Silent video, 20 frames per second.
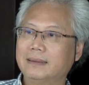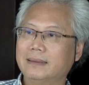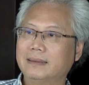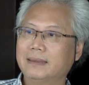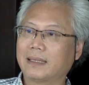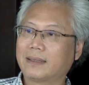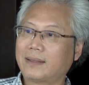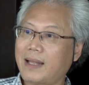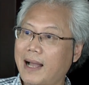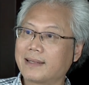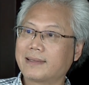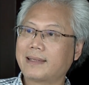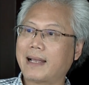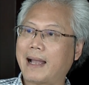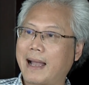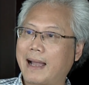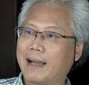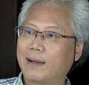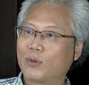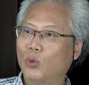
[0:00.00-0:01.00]
là tác
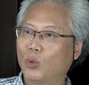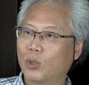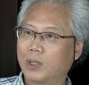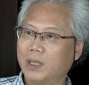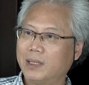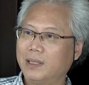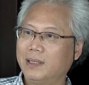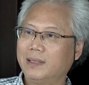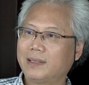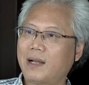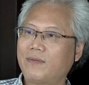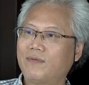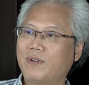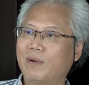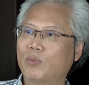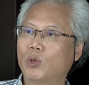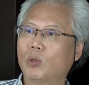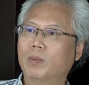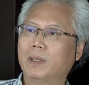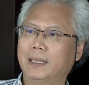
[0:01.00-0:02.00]
giả của cái, cái tác
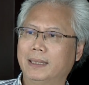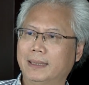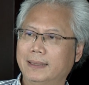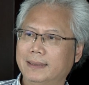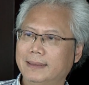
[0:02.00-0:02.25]
phẩm của mình